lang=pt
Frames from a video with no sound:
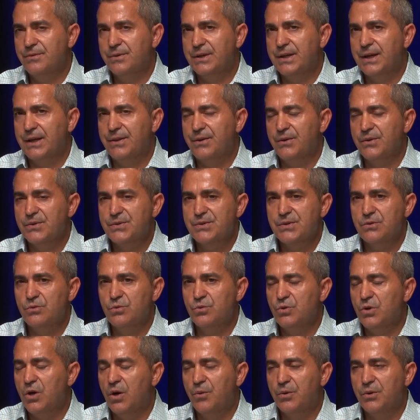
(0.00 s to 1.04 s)
que a doença do
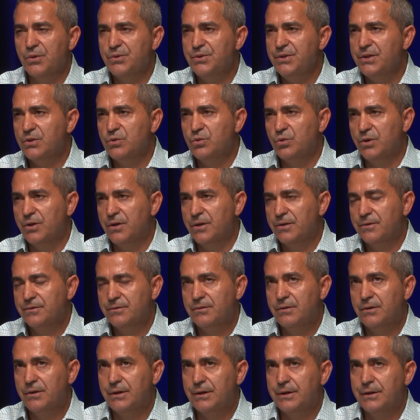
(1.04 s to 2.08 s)
não não tinha cura.
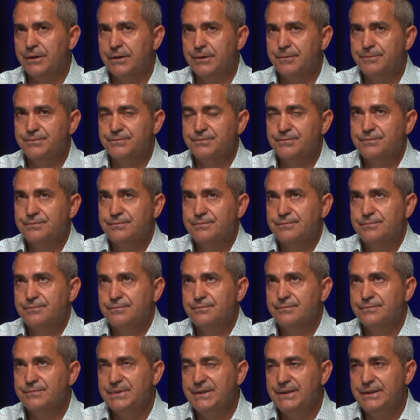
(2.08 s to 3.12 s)
Um,
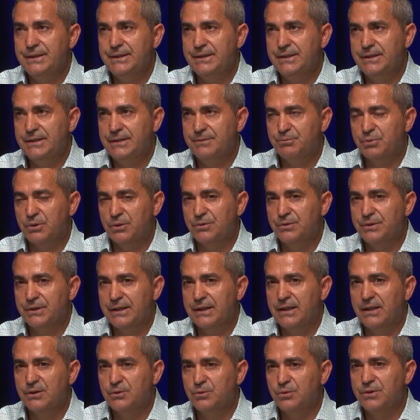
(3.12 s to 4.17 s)
e pronto,
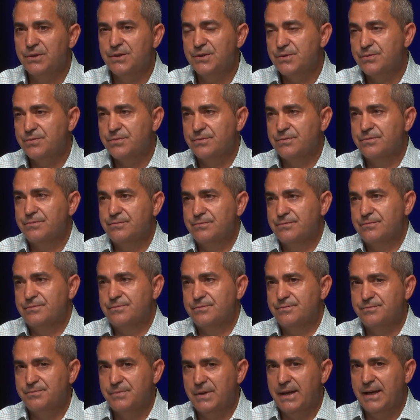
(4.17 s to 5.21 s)
naquela altura isso
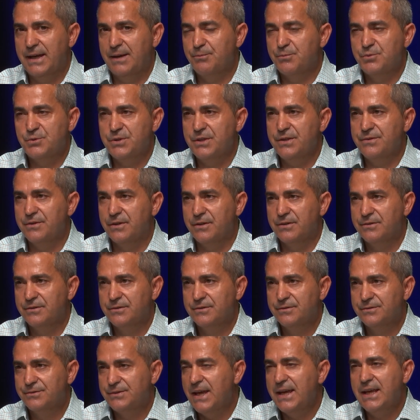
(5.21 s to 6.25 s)
é impossível.
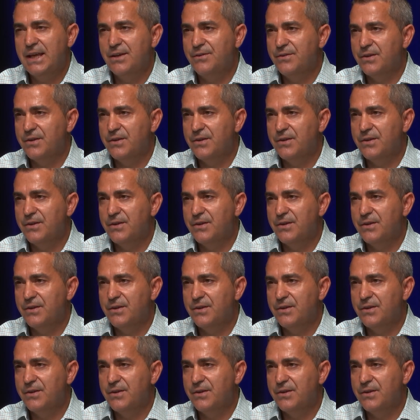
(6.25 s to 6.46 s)
Tem que